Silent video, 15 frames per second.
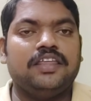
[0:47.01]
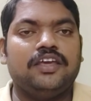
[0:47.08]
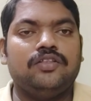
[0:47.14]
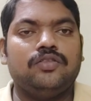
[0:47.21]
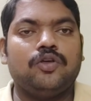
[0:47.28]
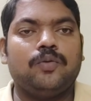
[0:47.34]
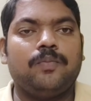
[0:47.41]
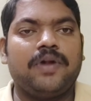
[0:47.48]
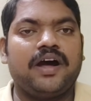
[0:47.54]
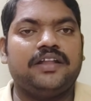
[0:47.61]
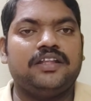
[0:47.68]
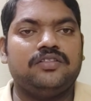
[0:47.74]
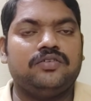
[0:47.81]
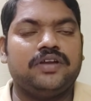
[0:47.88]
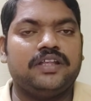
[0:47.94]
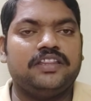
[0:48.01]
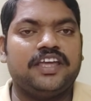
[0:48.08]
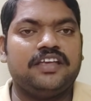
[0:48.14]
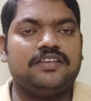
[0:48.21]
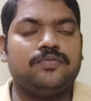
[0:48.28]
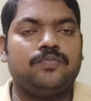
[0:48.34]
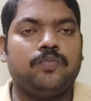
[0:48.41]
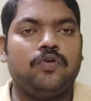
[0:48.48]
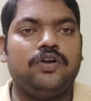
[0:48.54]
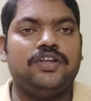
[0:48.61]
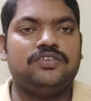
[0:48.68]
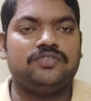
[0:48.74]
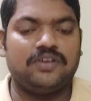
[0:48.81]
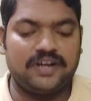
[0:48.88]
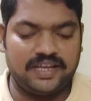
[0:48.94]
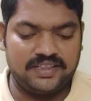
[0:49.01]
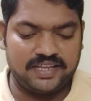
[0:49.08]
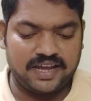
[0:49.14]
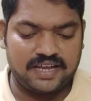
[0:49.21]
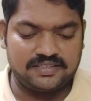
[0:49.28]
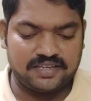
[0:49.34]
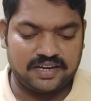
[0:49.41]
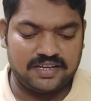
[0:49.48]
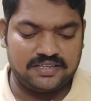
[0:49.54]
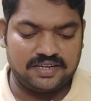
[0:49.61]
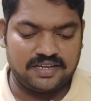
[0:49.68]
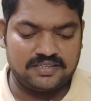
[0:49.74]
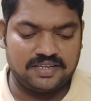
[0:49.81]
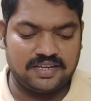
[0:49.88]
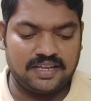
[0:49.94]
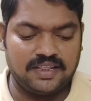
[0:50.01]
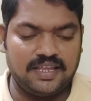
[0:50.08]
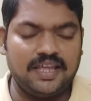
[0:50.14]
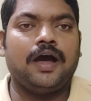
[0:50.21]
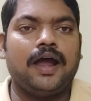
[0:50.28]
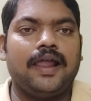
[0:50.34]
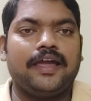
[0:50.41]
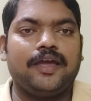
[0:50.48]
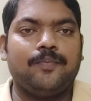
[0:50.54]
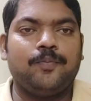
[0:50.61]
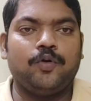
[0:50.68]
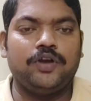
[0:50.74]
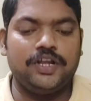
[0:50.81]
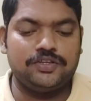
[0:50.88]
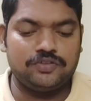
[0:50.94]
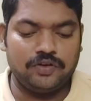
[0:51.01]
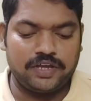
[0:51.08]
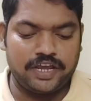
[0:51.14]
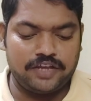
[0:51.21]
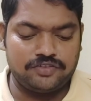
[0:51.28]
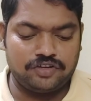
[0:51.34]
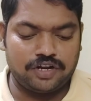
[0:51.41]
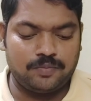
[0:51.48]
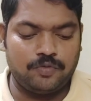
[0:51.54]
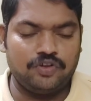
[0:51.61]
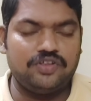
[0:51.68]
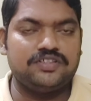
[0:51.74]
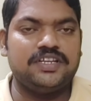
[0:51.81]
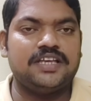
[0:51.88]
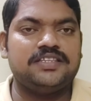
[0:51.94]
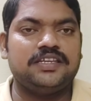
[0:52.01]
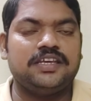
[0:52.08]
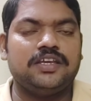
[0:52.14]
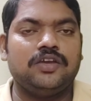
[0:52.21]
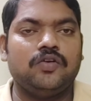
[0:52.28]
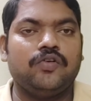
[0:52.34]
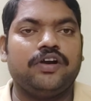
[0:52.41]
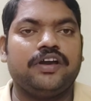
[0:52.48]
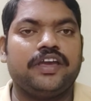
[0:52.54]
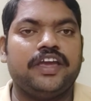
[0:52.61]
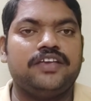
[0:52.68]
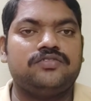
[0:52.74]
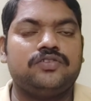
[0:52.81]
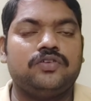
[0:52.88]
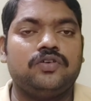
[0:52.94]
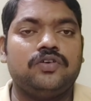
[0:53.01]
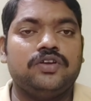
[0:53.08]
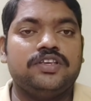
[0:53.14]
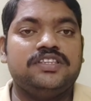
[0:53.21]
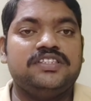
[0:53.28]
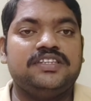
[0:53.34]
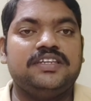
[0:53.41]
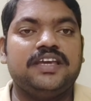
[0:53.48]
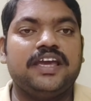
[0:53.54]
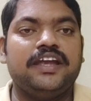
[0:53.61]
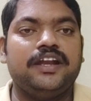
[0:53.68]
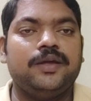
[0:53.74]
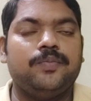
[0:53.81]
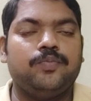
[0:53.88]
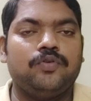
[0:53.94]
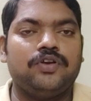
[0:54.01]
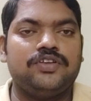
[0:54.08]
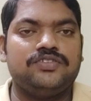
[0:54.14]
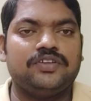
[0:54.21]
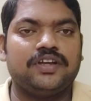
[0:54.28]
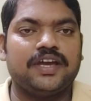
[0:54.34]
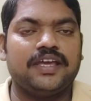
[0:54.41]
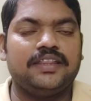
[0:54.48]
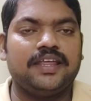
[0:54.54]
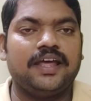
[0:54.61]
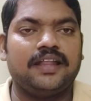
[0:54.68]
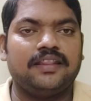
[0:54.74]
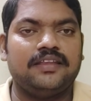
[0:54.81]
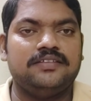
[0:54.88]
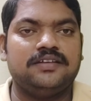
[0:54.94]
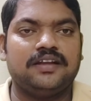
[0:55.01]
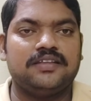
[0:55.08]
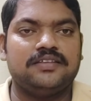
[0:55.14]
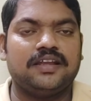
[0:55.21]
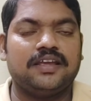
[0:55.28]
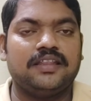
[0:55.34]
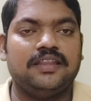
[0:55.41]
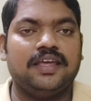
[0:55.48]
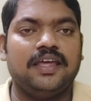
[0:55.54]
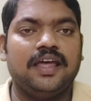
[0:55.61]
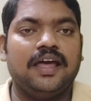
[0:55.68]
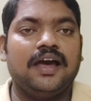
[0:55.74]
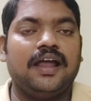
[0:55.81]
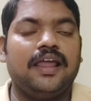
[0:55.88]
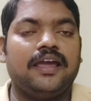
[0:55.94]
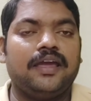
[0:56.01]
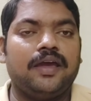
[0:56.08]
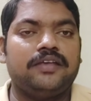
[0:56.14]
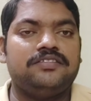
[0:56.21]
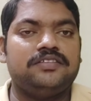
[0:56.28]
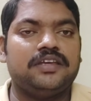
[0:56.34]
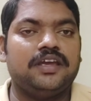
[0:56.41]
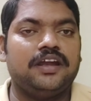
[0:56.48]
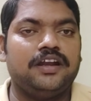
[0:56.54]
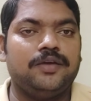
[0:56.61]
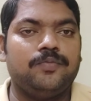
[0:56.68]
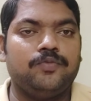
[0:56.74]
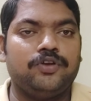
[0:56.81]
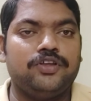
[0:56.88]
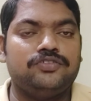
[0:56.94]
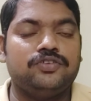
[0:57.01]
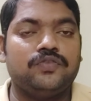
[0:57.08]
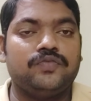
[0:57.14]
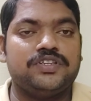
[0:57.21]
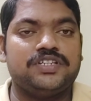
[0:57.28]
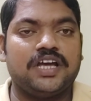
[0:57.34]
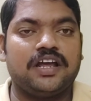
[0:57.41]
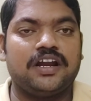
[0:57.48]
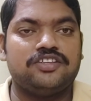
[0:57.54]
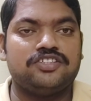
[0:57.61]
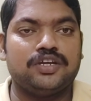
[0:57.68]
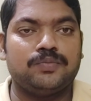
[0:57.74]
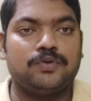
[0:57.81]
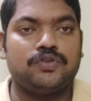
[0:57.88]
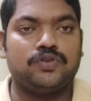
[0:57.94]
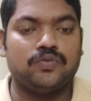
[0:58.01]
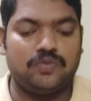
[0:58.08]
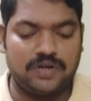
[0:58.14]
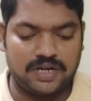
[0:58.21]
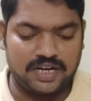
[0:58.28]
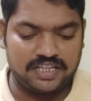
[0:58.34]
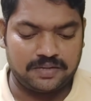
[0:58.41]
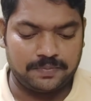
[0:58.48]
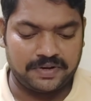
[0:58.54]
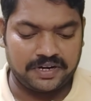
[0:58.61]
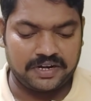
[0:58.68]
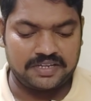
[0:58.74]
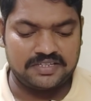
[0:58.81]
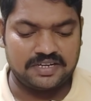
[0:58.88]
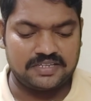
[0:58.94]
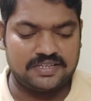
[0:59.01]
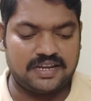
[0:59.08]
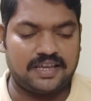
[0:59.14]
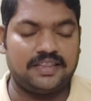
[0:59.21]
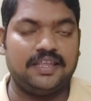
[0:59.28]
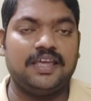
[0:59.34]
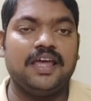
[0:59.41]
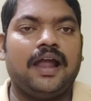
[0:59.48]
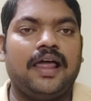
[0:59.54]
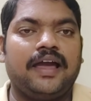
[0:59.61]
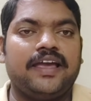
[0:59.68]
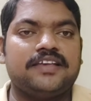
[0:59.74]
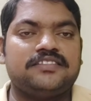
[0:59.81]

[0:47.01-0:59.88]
దీంతో బాధితుడైతే పోలీసులనైతే ఆశ్రయించడం జరిగింది అలాగే పోలీసులు కేసు నమోదు చేసి ఈ యొక్క కేసును సిఐడి పోలీసులకైతే అందించడం జరిగింది అలాగే సిఐడి పోలీసులు విచారణ చేపడుతూ ఉన్నట్లయితే ప్రకటించడం జరిగింది అలాగే